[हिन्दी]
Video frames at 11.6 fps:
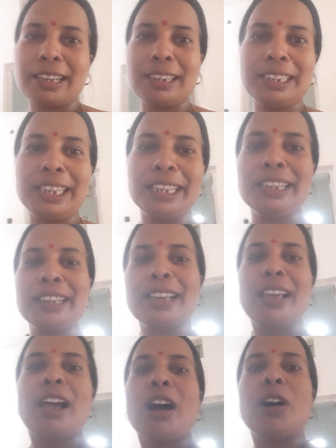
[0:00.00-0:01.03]
करिए
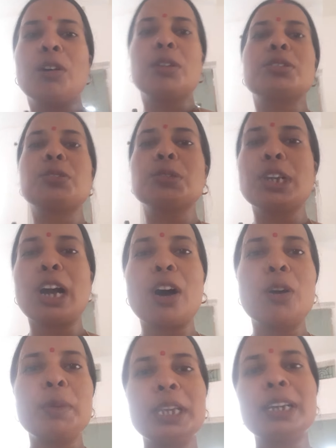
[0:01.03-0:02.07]
और
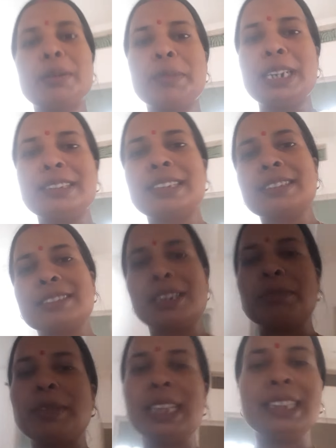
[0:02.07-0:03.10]
सुझाव भी कमेंट
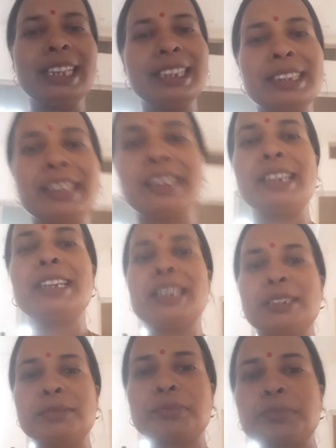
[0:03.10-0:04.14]
सेक्शन में देते रहिए